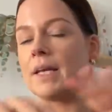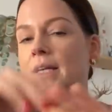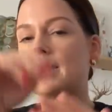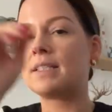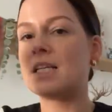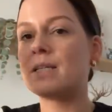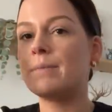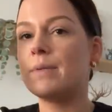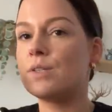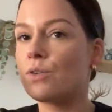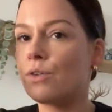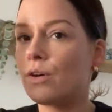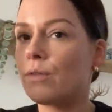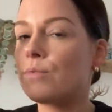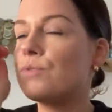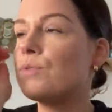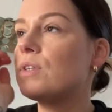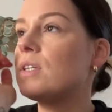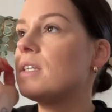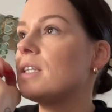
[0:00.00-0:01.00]
XS parce que comme
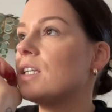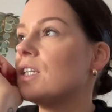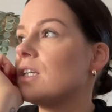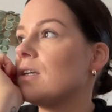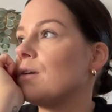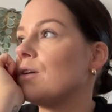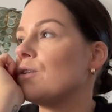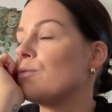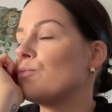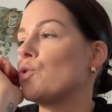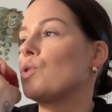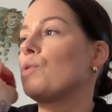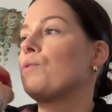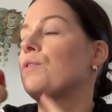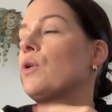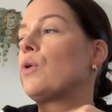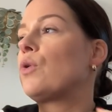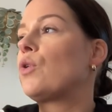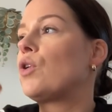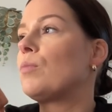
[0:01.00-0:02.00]
je vous disais, je me suis
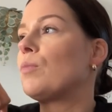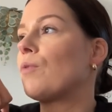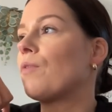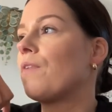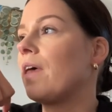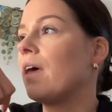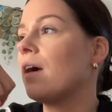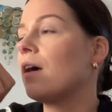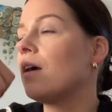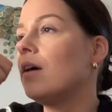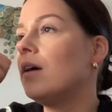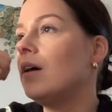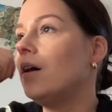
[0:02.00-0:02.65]
fiée aux commentaires